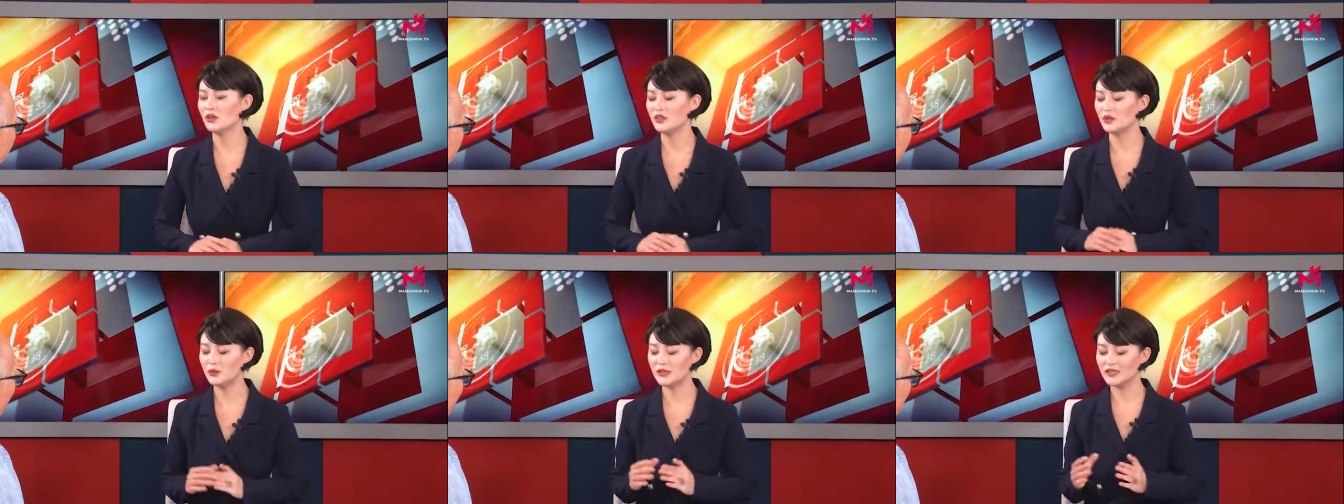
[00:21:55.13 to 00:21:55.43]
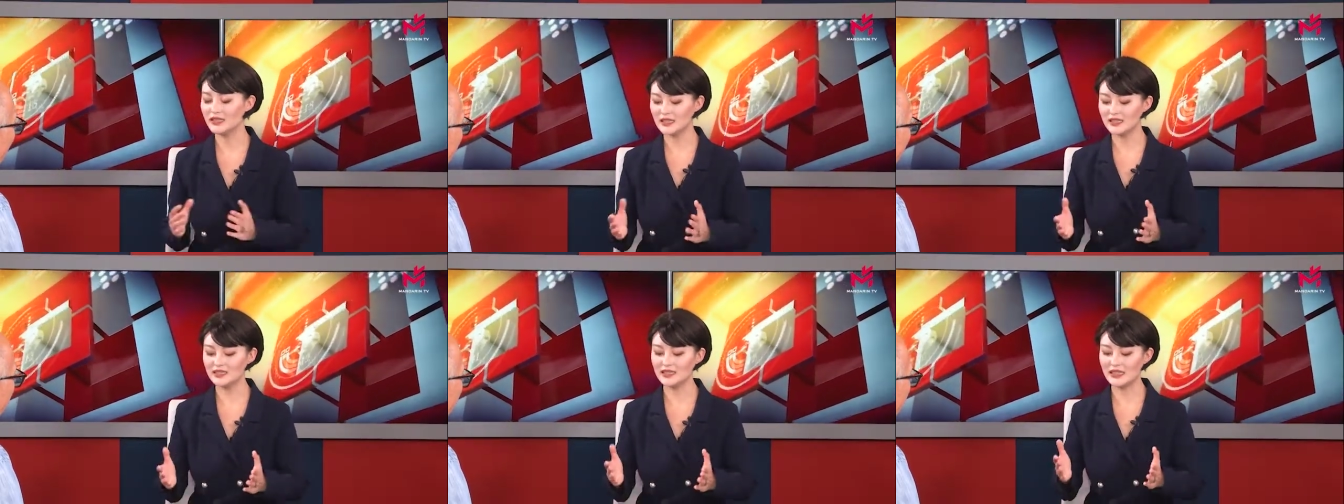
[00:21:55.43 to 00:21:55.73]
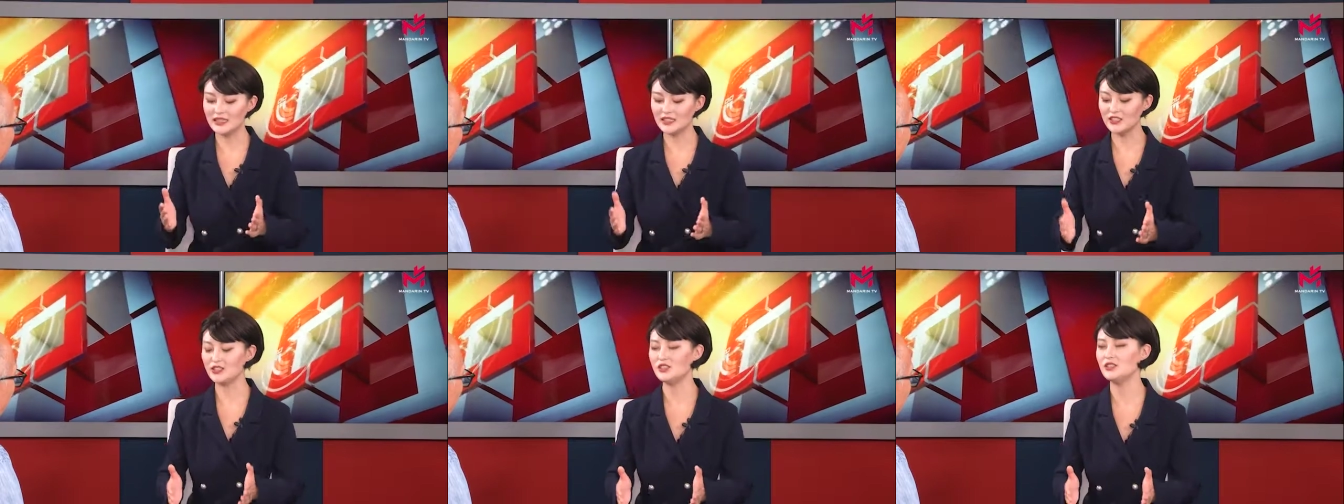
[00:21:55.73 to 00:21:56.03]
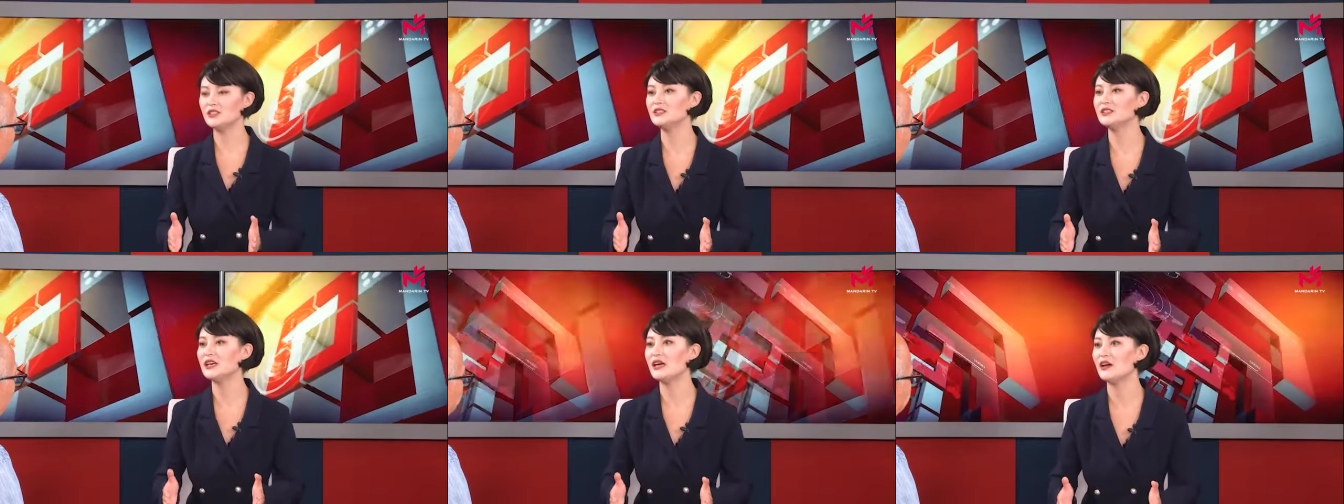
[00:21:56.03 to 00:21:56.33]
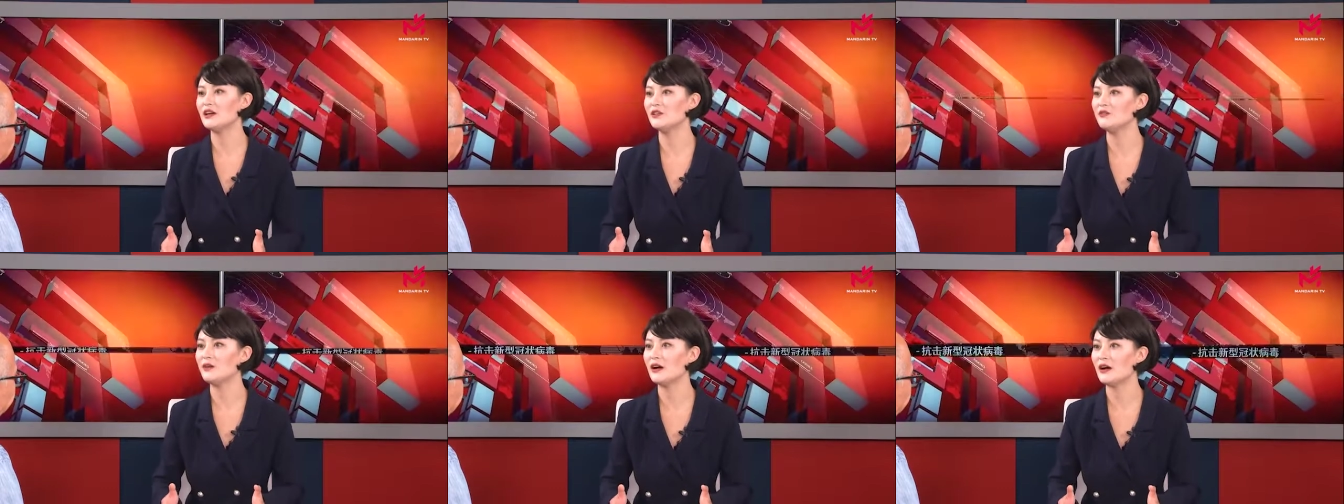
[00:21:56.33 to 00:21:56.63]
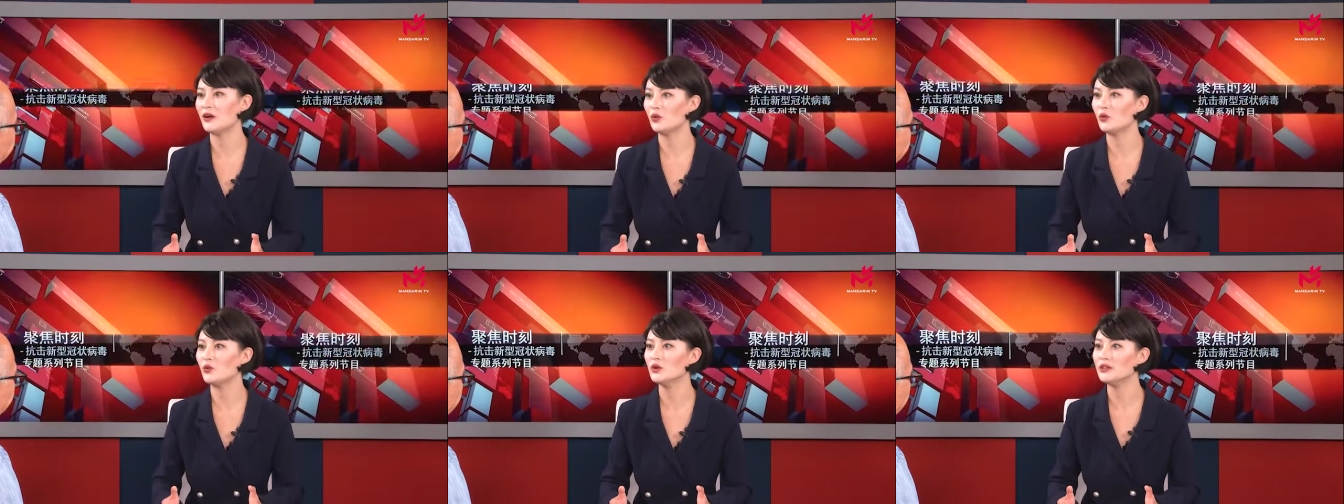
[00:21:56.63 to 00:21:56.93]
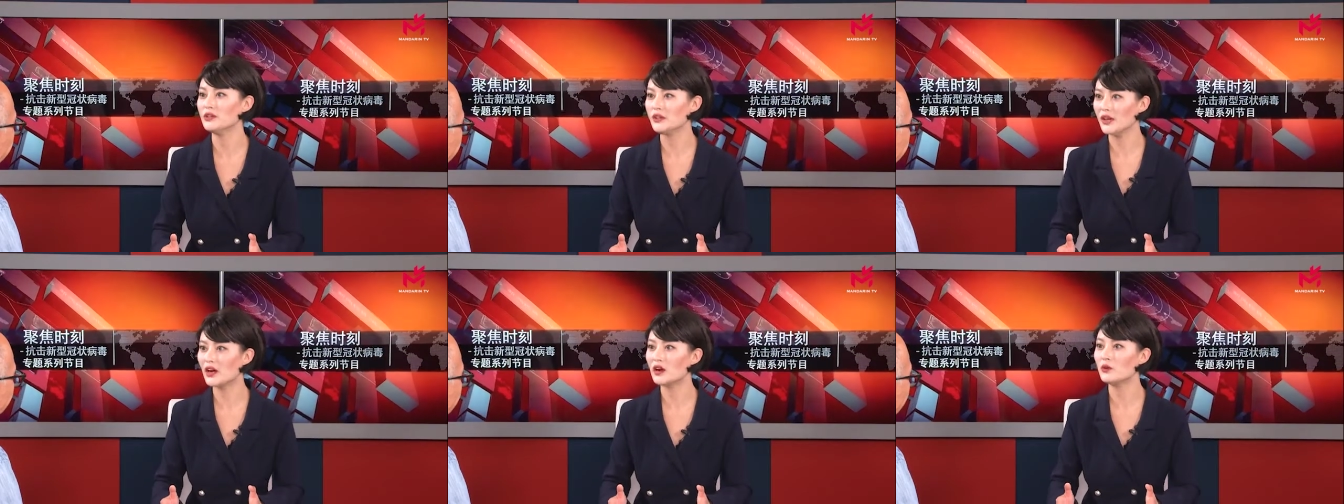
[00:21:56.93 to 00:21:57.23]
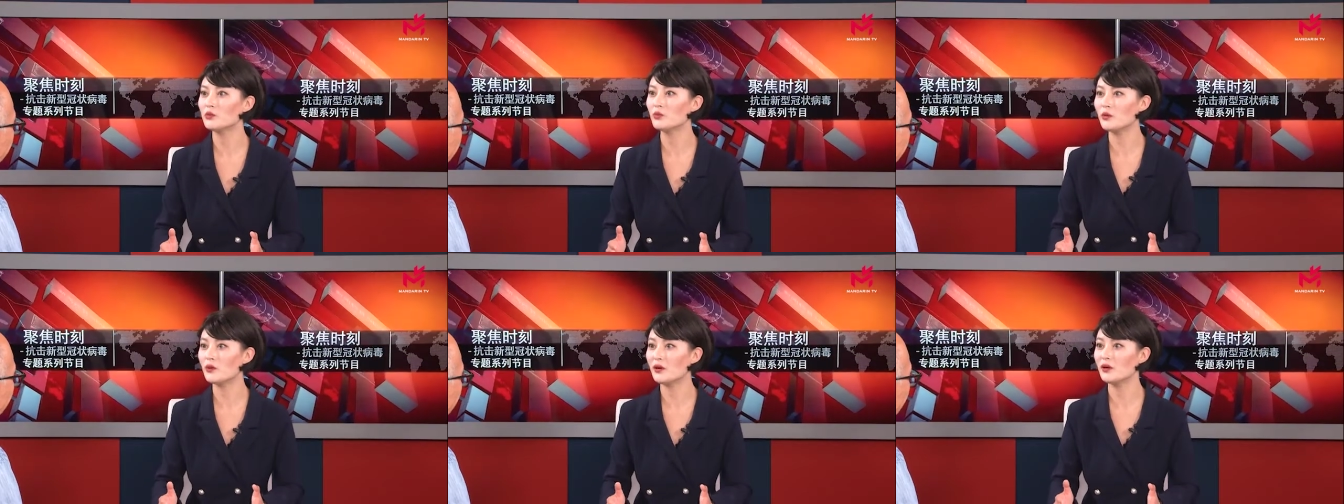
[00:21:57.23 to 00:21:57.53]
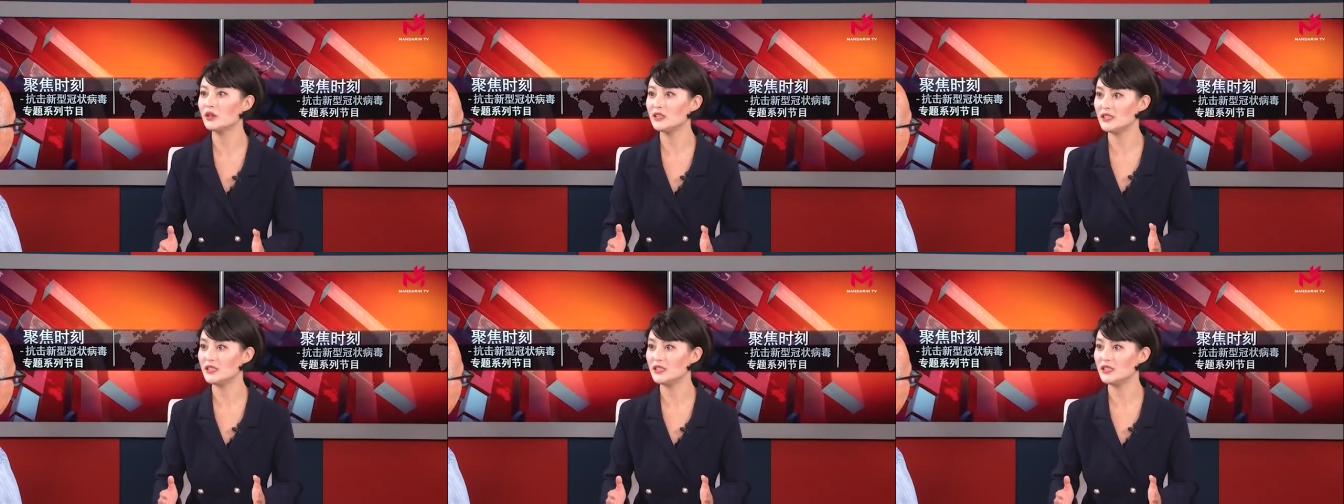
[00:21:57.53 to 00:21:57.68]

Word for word: 因为现在其实，在法国第二波